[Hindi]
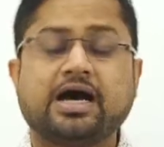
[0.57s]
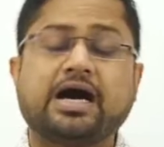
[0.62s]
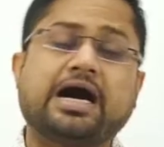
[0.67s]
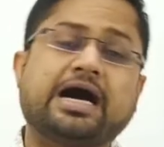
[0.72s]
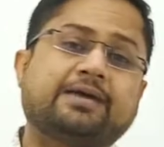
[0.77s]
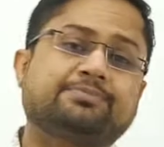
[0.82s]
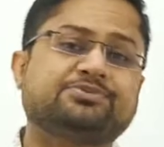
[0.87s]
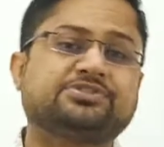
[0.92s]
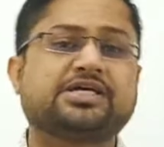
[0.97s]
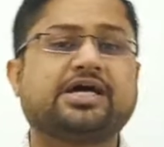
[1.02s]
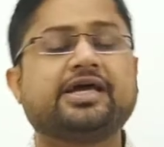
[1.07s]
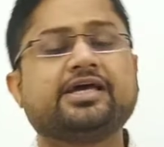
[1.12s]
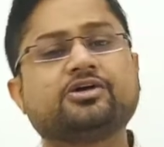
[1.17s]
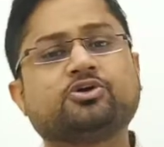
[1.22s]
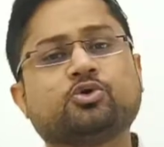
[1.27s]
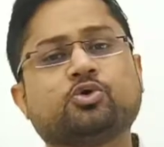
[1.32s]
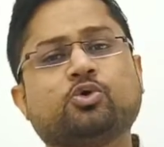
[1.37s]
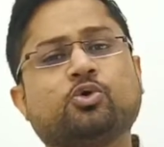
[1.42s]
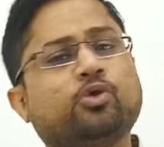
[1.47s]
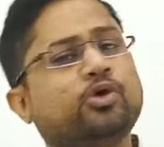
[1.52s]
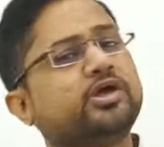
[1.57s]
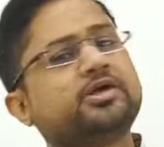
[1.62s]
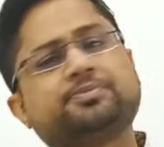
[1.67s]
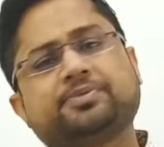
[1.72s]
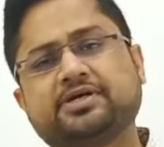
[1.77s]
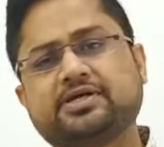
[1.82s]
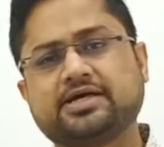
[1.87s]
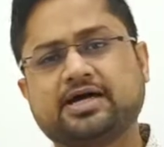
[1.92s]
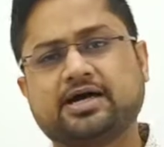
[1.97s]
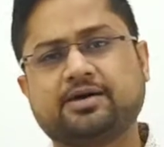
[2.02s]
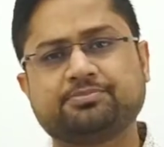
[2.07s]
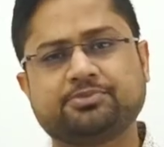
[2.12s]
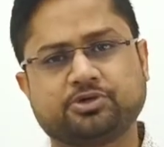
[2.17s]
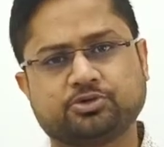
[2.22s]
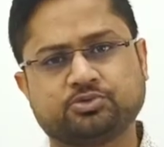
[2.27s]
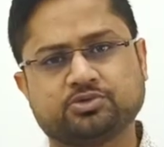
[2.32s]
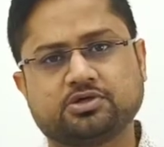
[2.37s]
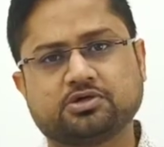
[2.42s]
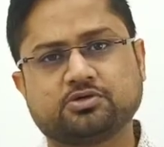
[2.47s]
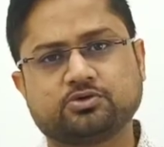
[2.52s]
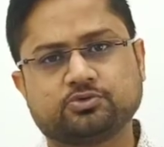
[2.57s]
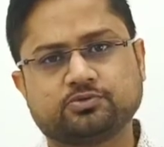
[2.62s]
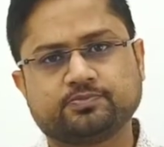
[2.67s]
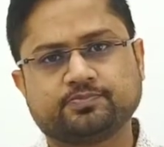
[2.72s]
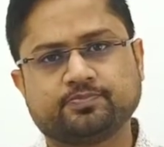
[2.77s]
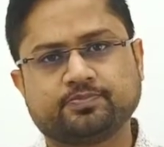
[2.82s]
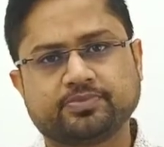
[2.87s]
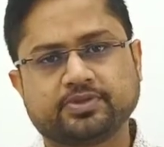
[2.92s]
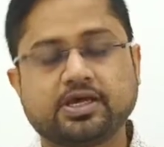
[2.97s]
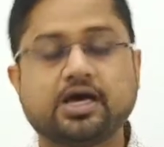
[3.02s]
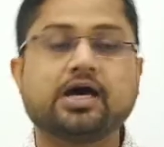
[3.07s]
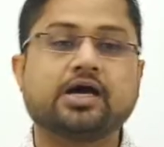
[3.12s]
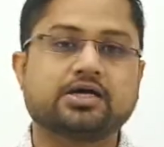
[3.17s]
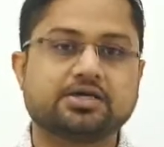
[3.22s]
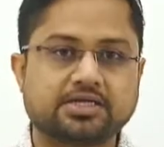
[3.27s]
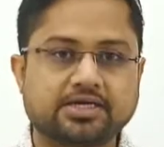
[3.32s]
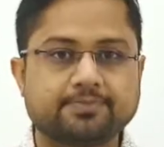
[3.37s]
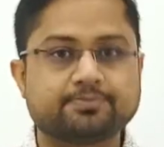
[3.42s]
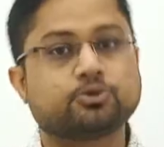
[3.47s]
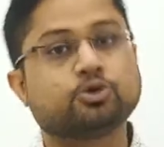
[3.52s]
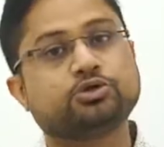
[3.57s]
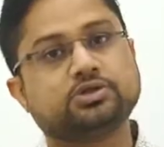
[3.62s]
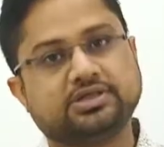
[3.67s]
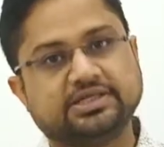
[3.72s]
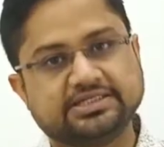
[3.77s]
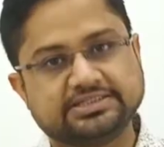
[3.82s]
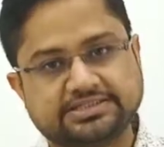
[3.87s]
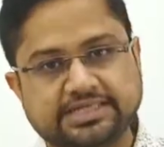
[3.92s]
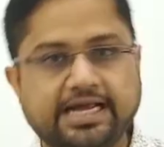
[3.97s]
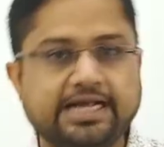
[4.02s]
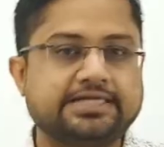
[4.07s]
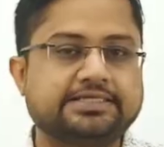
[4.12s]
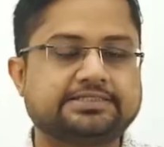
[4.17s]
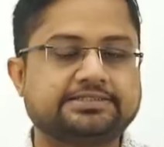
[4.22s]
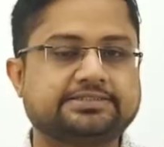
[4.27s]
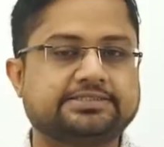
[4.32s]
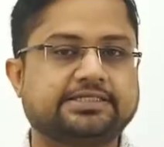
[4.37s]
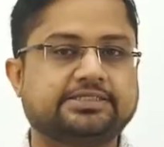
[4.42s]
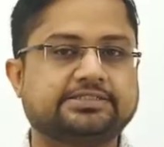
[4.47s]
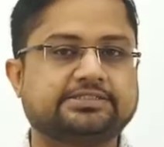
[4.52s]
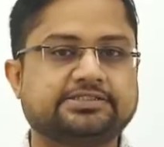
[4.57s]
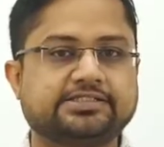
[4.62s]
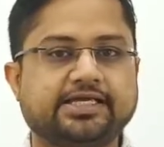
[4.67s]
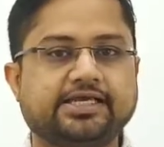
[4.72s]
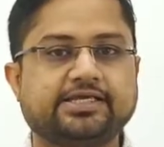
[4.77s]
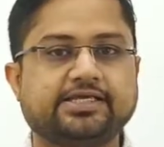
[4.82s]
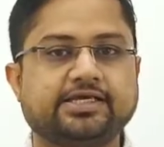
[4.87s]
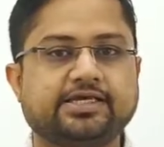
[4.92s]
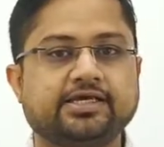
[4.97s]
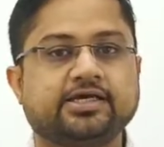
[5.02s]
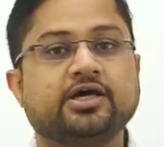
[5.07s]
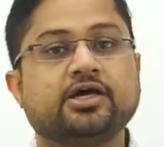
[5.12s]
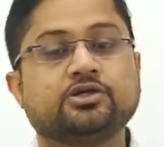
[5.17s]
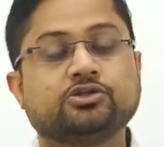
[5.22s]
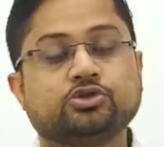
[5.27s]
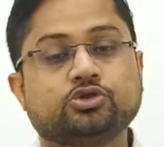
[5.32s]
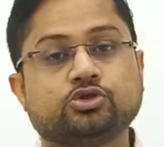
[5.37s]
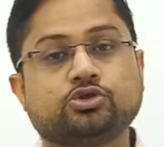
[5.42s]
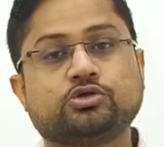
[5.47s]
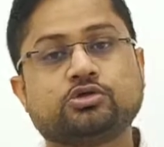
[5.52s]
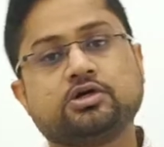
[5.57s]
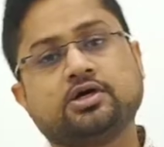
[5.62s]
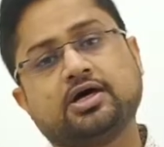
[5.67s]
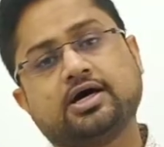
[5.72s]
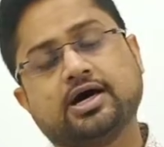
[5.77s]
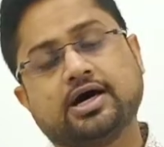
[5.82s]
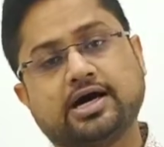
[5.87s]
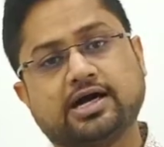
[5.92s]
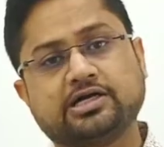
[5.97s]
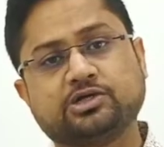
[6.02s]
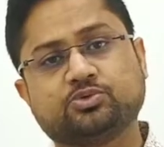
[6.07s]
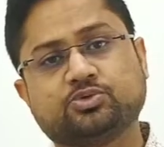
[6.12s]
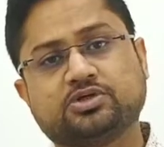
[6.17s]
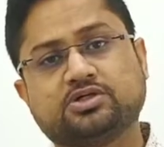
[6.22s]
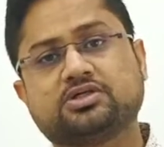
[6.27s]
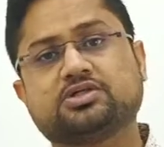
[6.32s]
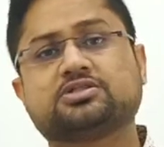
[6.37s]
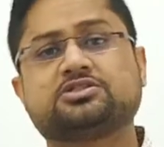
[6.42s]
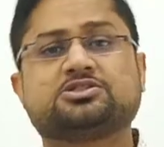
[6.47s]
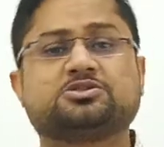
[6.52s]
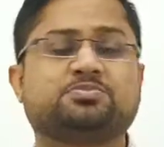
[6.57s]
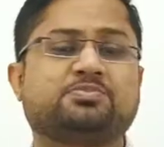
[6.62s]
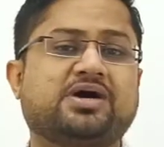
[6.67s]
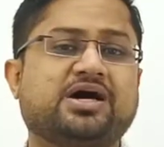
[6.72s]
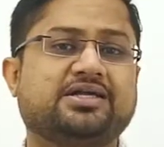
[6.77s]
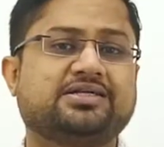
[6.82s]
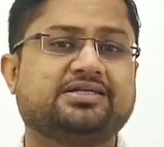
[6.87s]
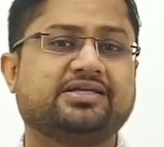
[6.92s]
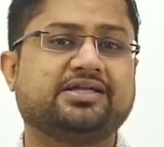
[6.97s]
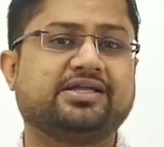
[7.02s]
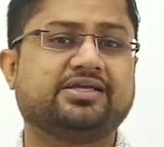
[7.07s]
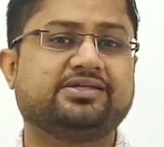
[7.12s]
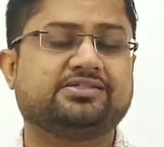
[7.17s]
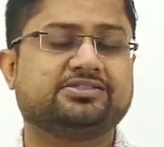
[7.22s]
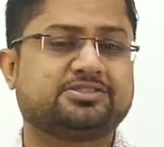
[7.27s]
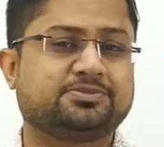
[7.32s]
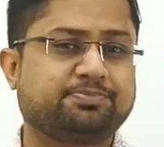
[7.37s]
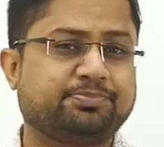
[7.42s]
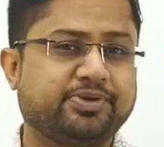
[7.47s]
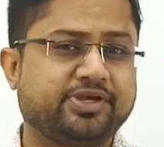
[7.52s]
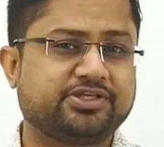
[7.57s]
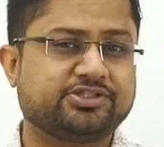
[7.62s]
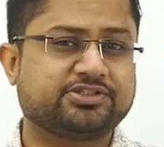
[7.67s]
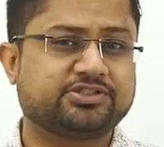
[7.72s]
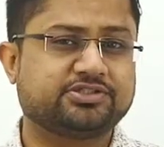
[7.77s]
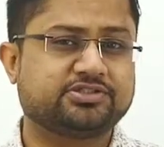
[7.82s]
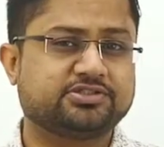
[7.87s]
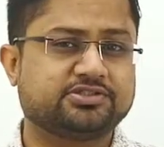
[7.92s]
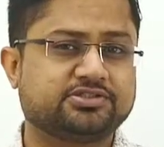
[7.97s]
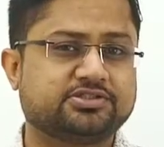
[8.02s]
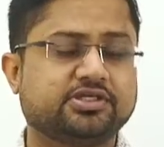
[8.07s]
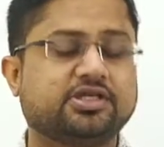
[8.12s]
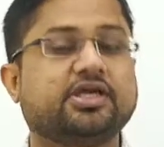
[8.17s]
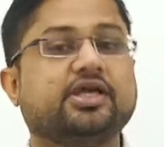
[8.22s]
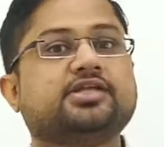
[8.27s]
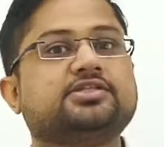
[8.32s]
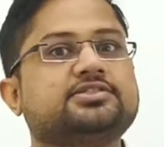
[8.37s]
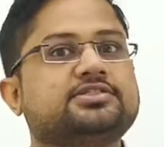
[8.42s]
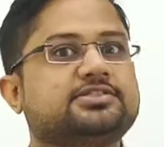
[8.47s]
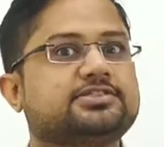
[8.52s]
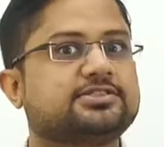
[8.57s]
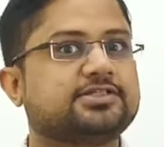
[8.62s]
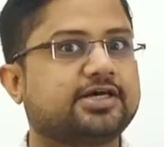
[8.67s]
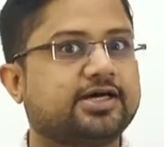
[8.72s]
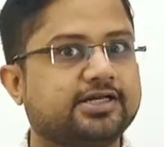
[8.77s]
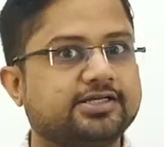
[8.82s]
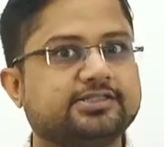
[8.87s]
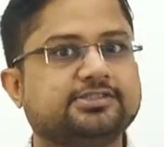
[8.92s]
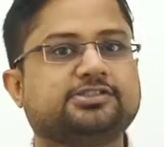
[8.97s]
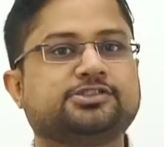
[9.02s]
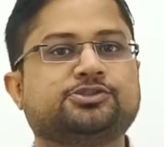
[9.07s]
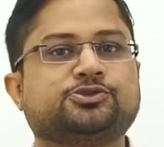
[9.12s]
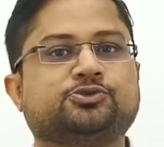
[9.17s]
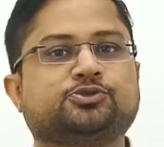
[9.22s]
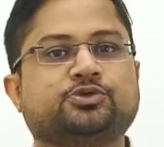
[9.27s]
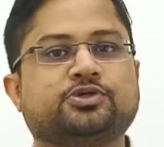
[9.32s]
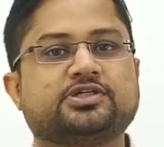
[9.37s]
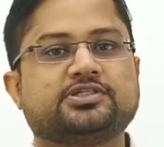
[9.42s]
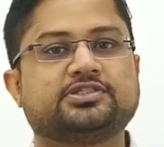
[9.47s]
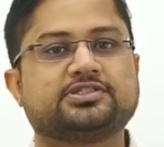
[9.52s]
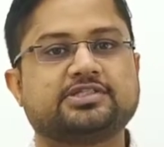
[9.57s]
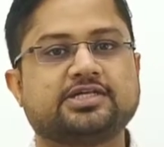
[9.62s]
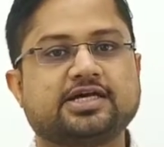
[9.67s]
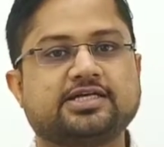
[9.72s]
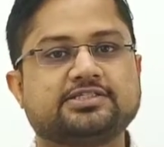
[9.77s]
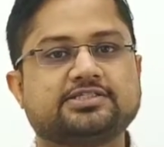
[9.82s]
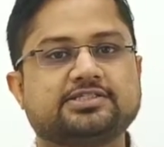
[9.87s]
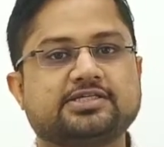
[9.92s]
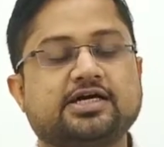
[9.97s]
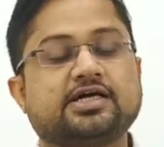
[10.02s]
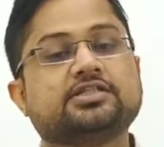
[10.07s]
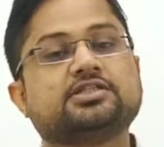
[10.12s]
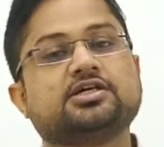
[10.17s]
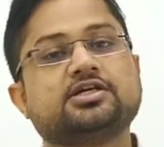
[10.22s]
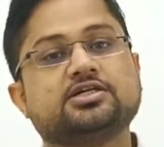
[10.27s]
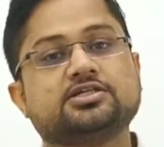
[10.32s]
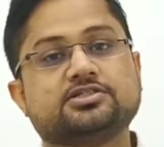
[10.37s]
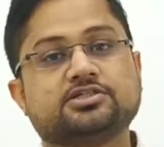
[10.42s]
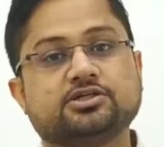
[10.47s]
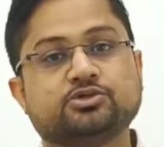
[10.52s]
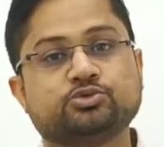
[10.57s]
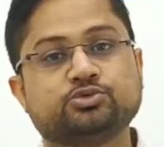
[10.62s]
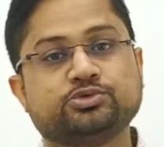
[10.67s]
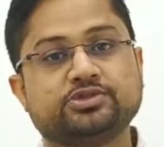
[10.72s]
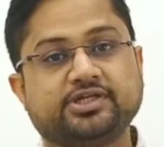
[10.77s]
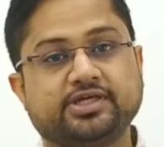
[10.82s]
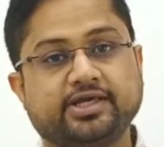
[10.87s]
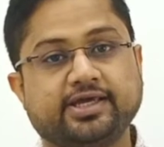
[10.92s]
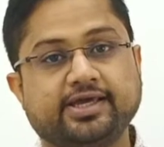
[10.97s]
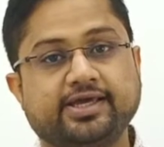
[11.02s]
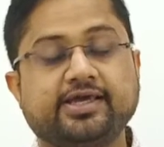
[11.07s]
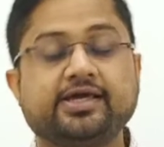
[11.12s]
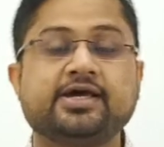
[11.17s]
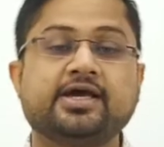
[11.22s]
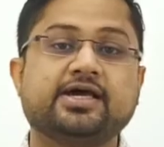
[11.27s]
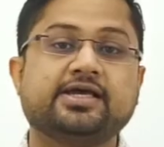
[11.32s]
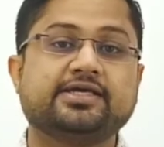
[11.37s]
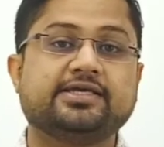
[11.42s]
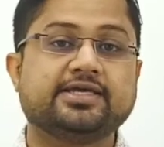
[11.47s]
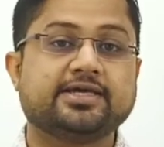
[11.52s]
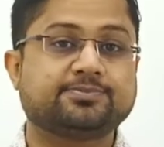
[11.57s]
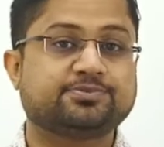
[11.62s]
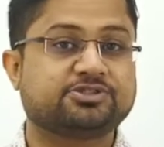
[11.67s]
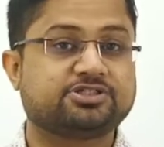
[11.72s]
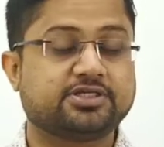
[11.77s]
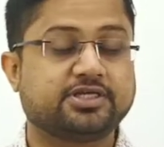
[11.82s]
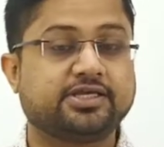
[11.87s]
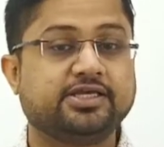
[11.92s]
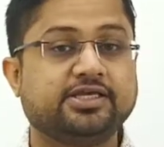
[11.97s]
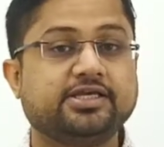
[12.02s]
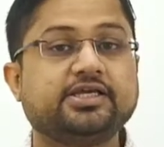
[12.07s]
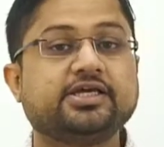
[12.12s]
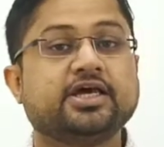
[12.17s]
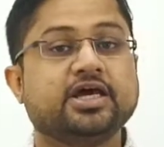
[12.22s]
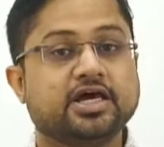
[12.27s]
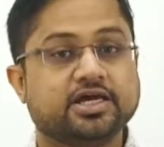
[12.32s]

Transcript: आप चाहे कोई भी काम क्यों ना करो अगर आपको डिज़ायर्ड रिजल्ट चाहिए तो हार्डवर्क स्मार्टनेस पेशेंस इन सारी चीज़ों के साथ साथ ज़रूरी है कि आप सही